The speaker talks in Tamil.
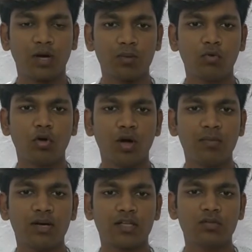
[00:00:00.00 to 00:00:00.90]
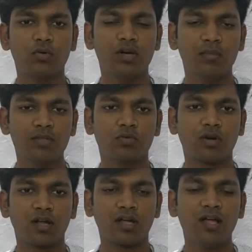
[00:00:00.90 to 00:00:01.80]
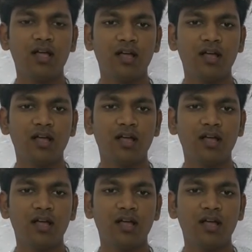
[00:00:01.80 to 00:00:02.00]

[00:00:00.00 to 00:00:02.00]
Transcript: மனம் நோகாமல் நடந்து கொள்ளு அப்படின்னு சொல்கிறாங்க